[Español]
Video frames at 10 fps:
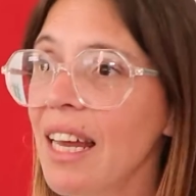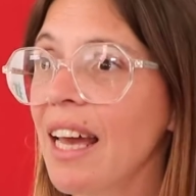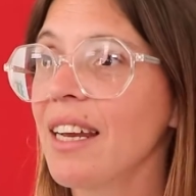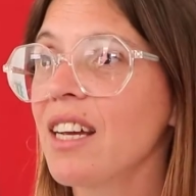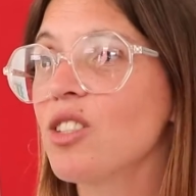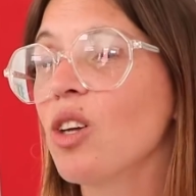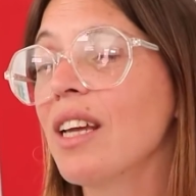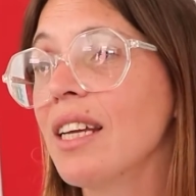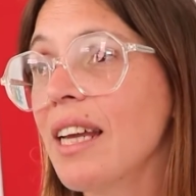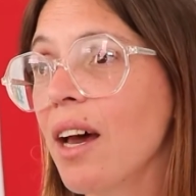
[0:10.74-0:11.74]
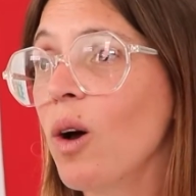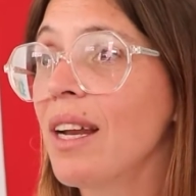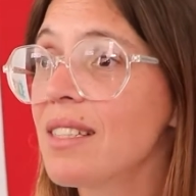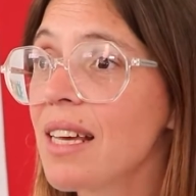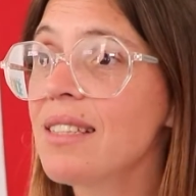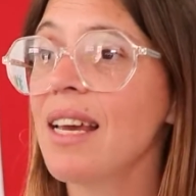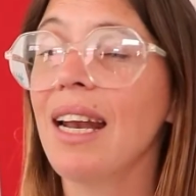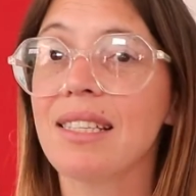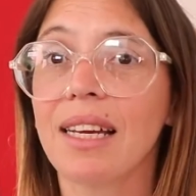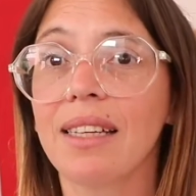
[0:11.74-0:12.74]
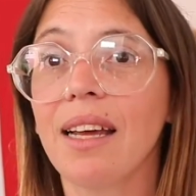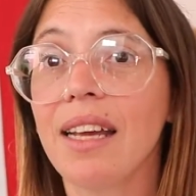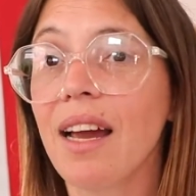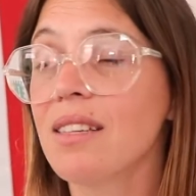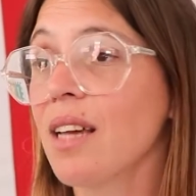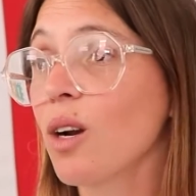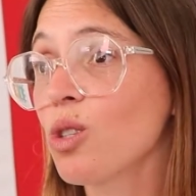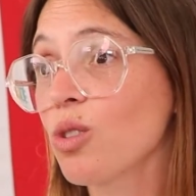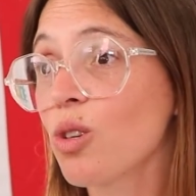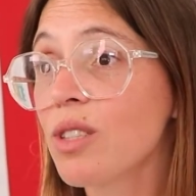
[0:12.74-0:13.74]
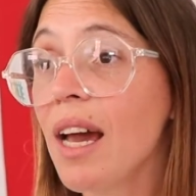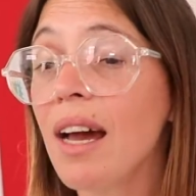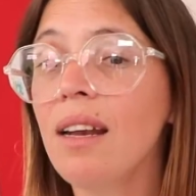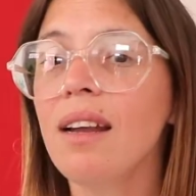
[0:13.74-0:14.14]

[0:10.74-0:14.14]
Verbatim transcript: de la Dirección de Niñez y Adolescencia de la Secretaría de Desarrollo Social.